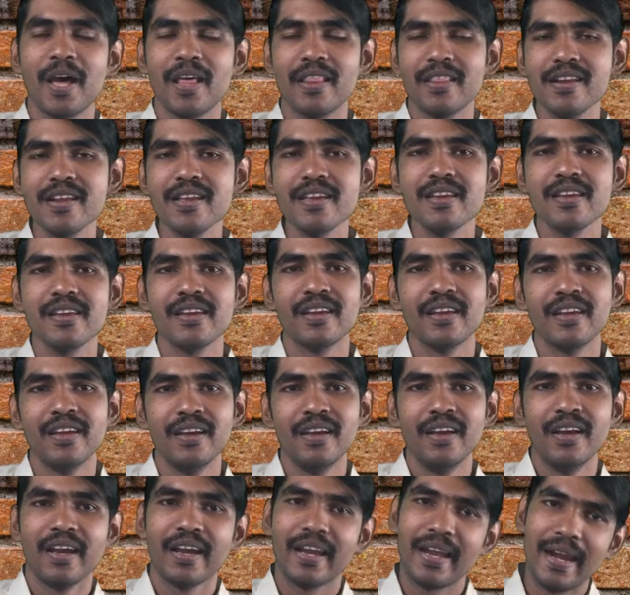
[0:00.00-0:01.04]
மாதிரி
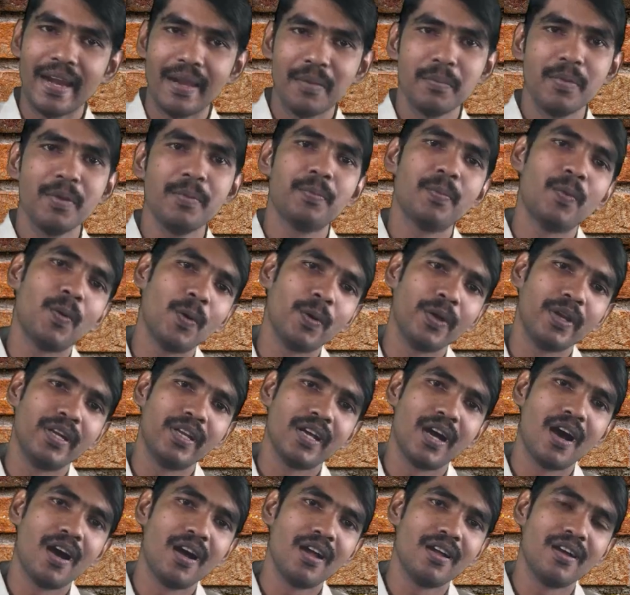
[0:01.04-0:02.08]
கிளம்பி
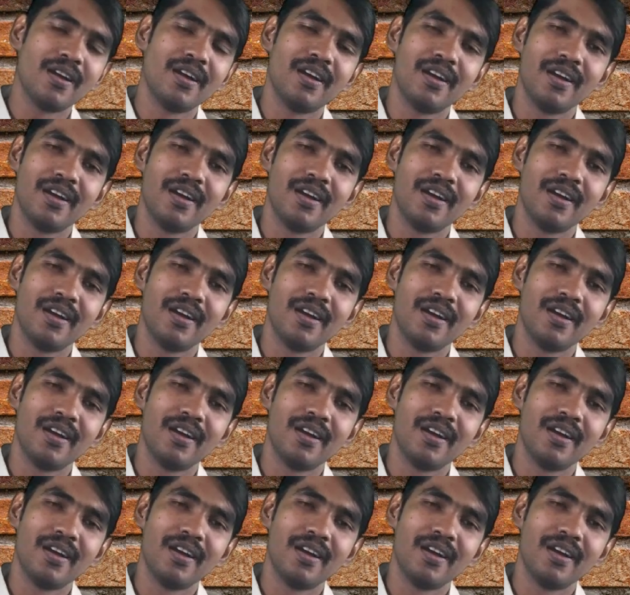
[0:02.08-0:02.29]
போயிட்டான்